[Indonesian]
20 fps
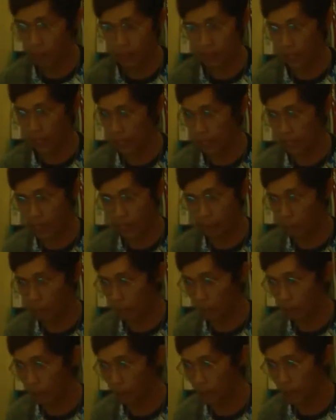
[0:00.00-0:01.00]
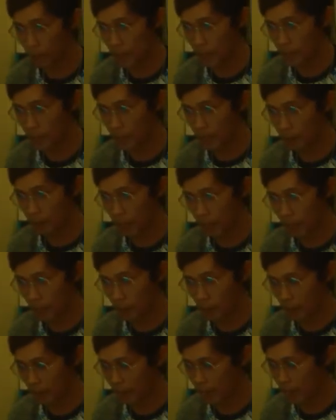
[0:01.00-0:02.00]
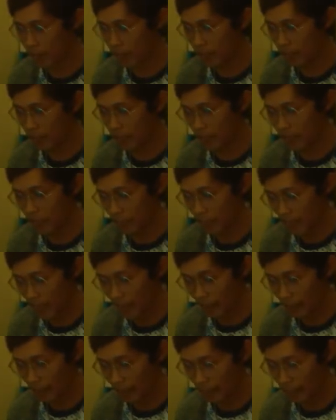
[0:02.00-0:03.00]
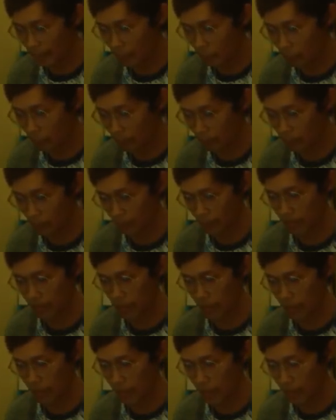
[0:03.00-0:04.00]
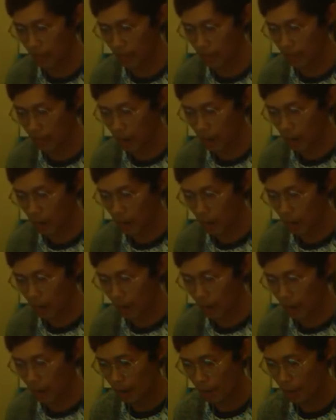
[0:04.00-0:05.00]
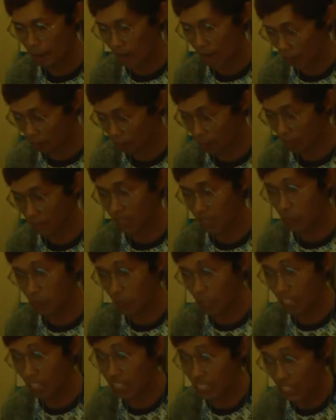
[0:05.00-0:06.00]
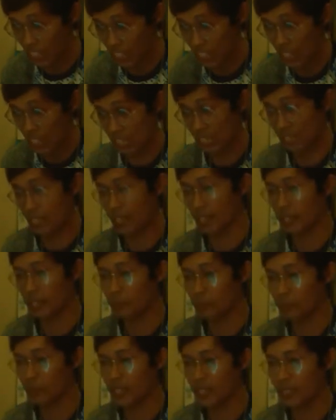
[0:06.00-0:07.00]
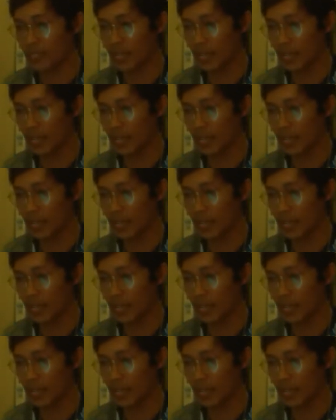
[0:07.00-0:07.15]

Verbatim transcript: punya pegangan apapun, bahkan pegangan karir, pekerjaan, maaf kata bahkan gereja sekalipun